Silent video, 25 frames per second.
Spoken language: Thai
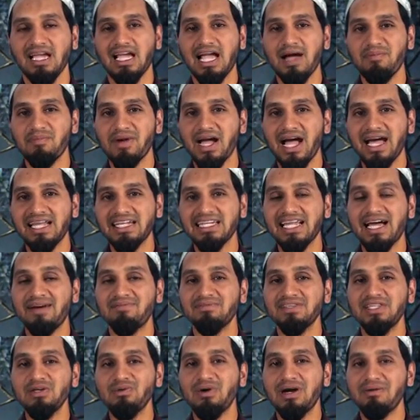กับการ
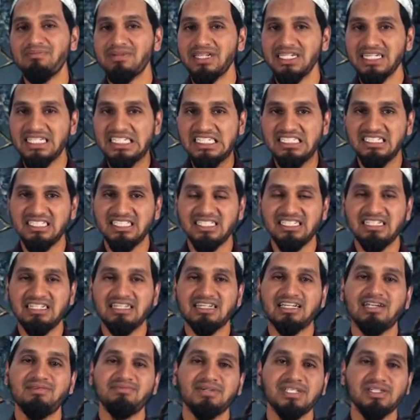ทำที่ว่ามันดี
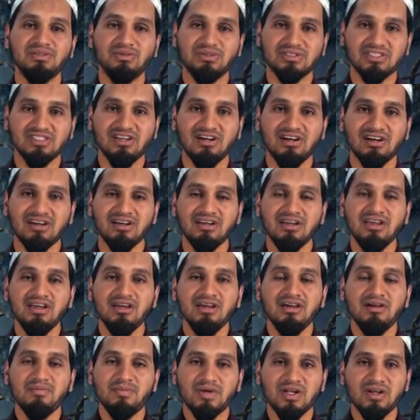แล้วก็มันถูกต้อง
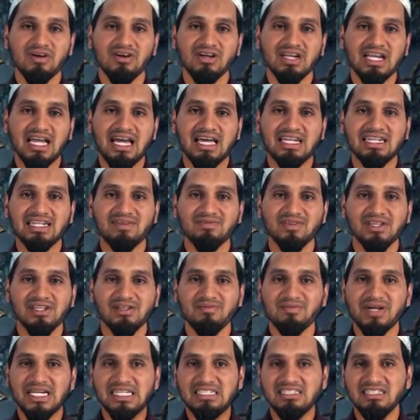เพราะการทำนั้ง
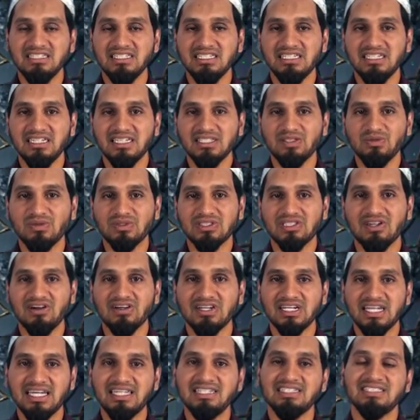ละหมาดที่ดีและถูกต้อ
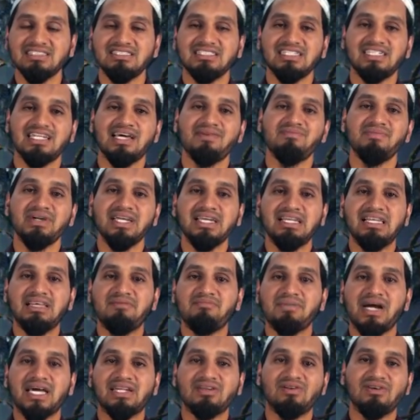งนั้นจะทำให้
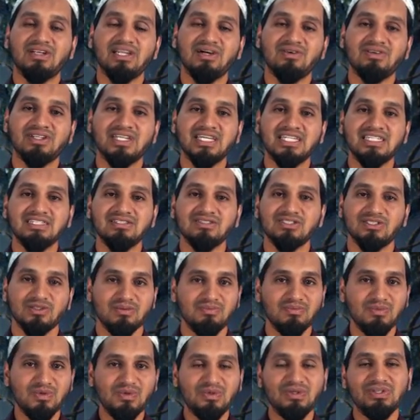ละหมาดของเรานั้นส
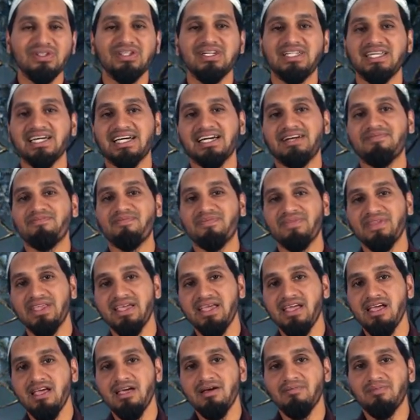มบูรณ์ด้วยนะครับ
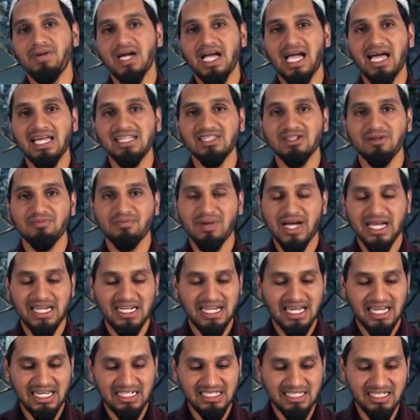ประการต่อไป
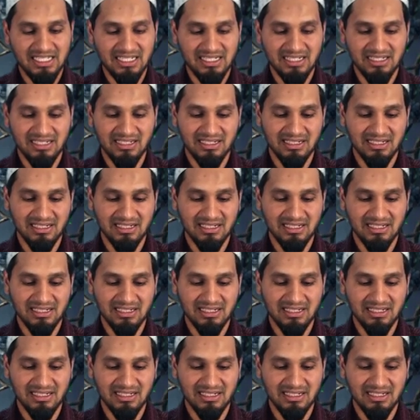นะฮะที่